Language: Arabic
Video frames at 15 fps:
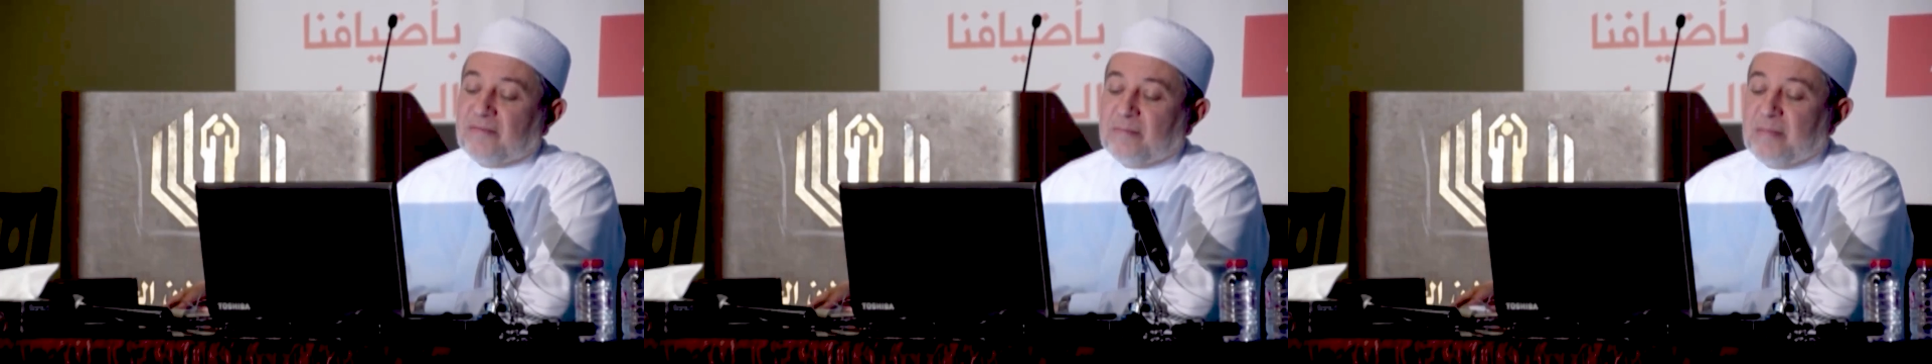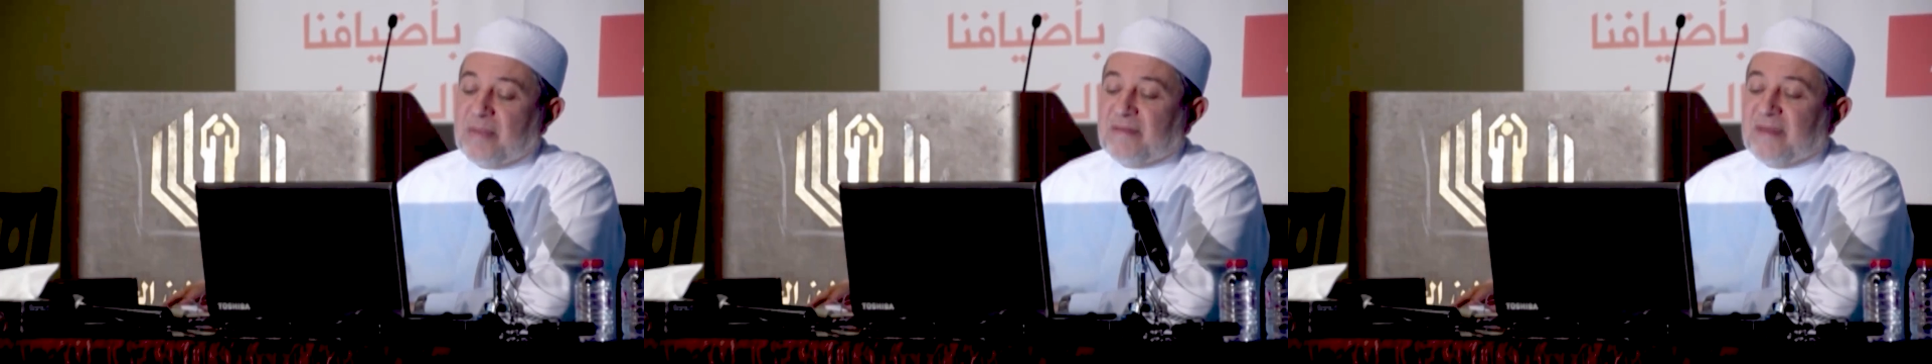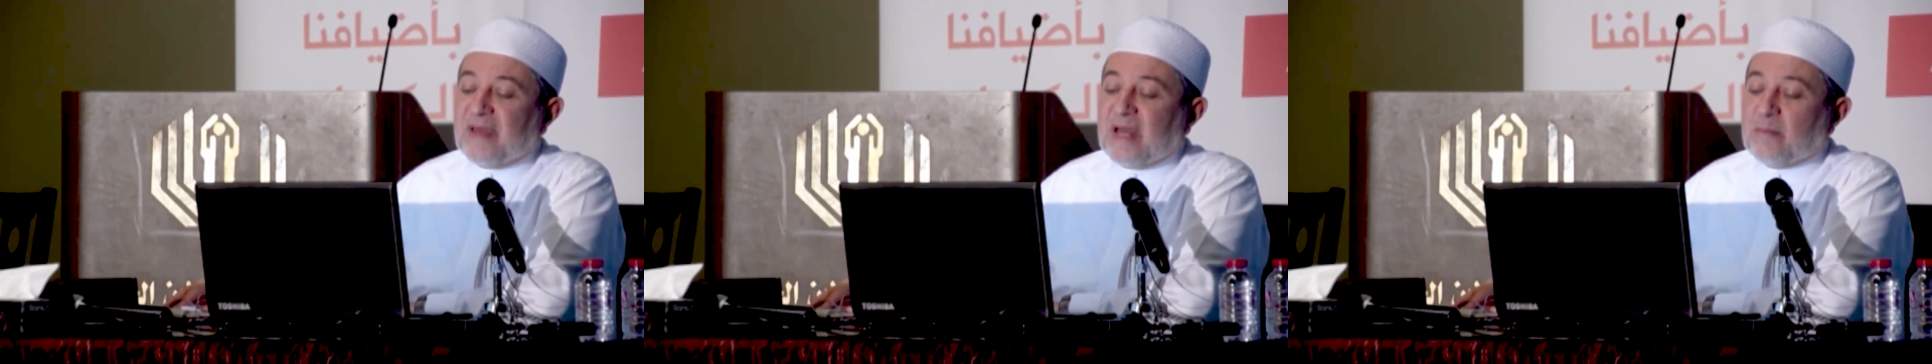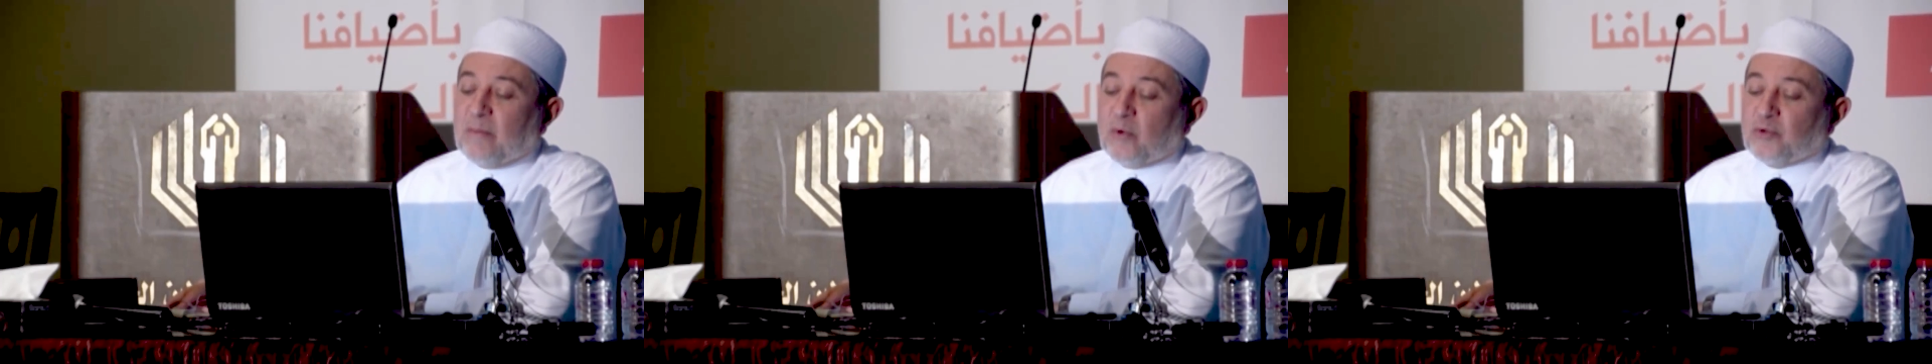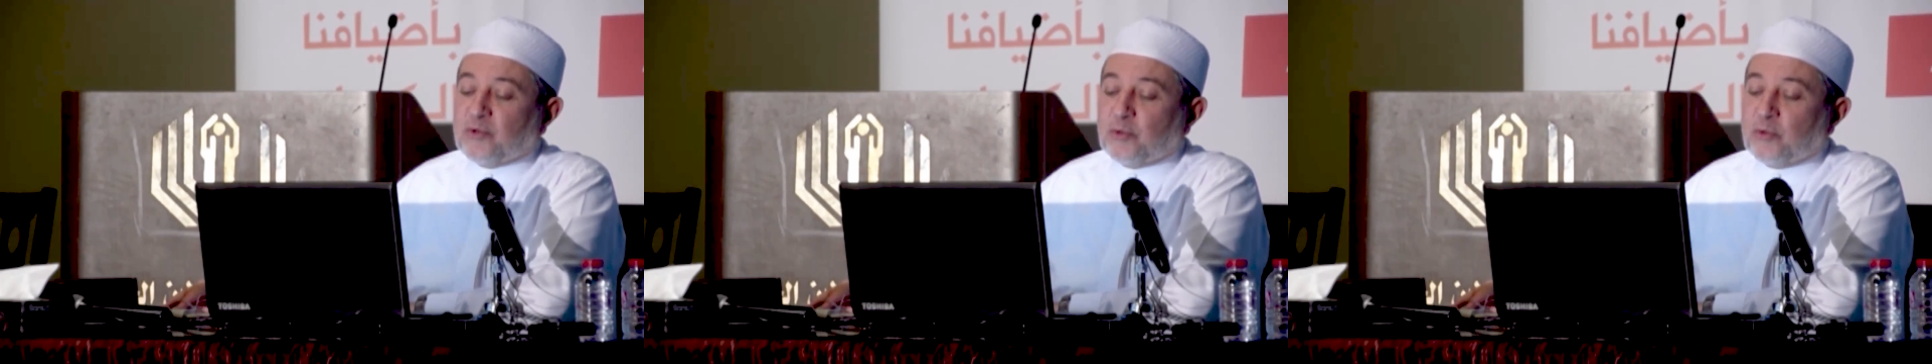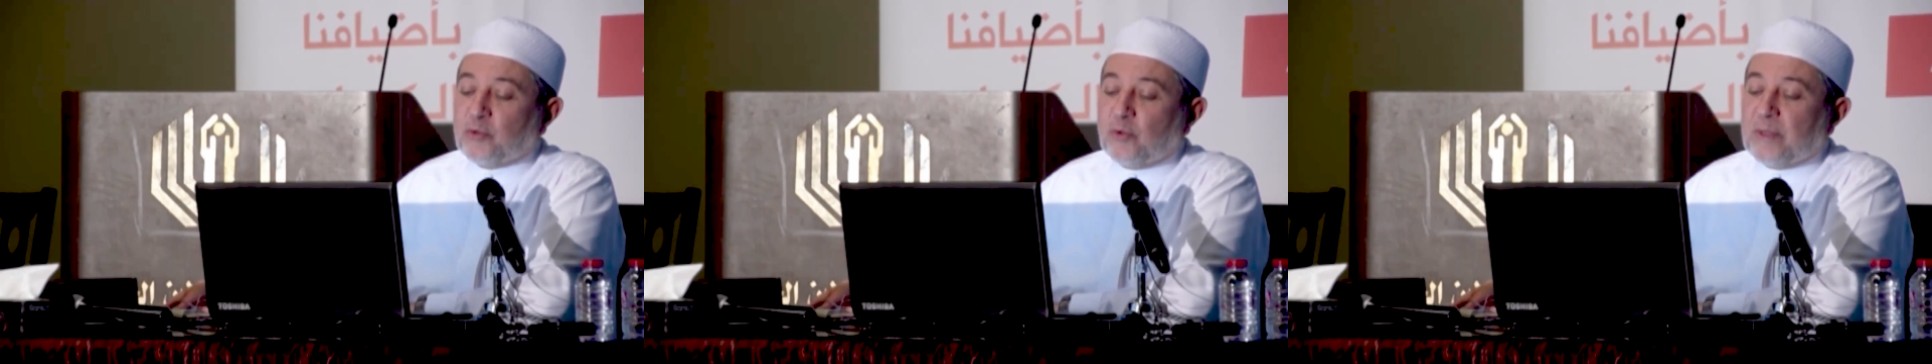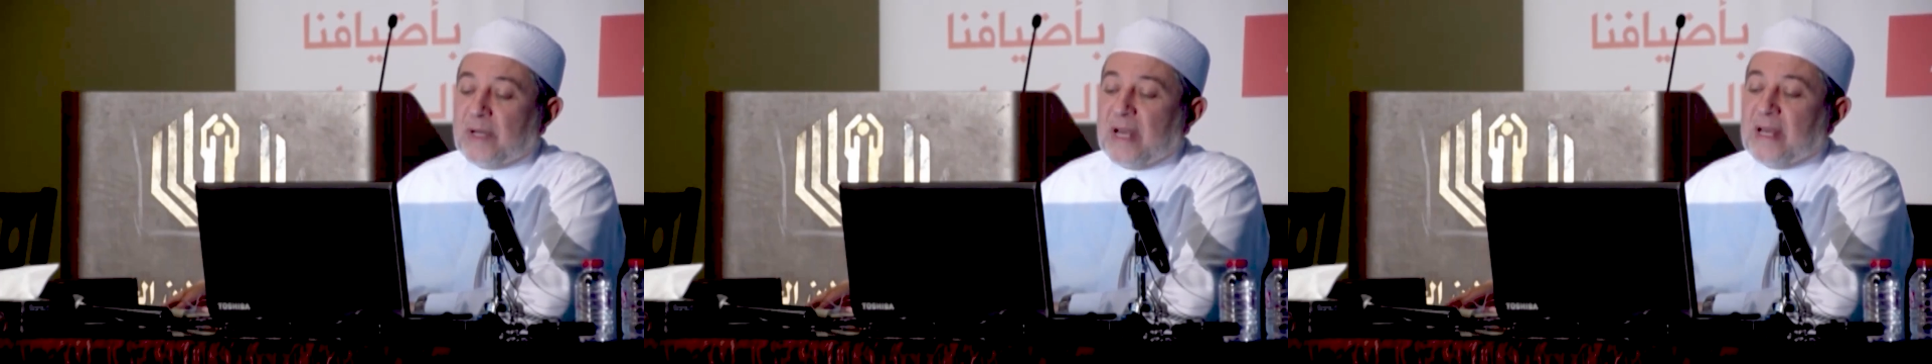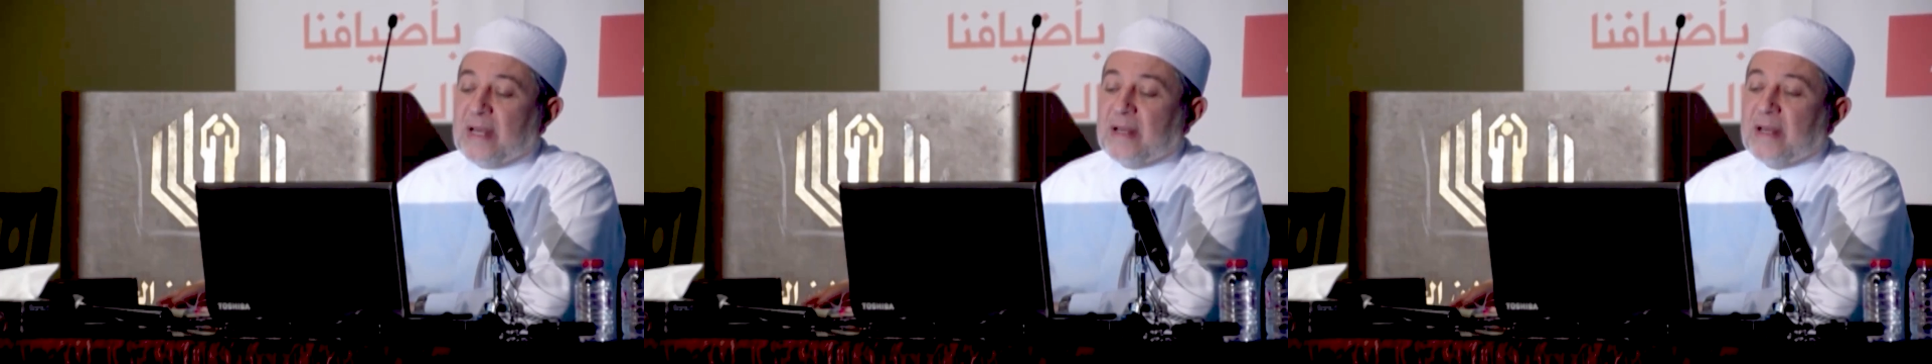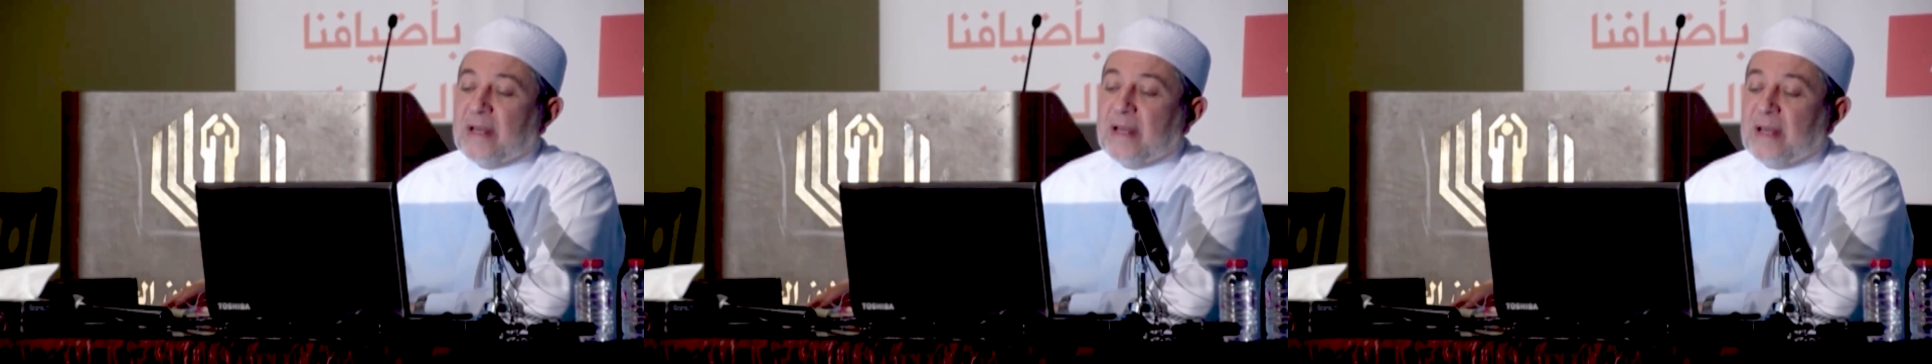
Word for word: مثال موجود هنا